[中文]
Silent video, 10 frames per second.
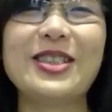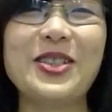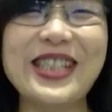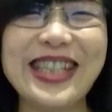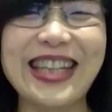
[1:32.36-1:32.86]
就
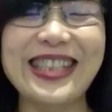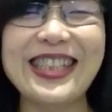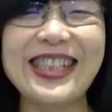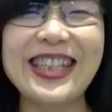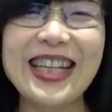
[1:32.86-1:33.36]
是这样子。
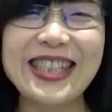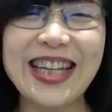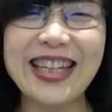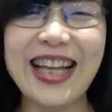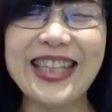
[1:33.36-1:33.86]
谢谢
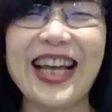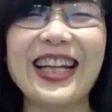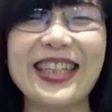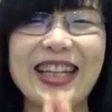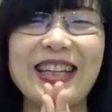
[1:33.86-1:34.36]
大家，
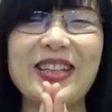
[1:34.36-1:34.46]
你亮灯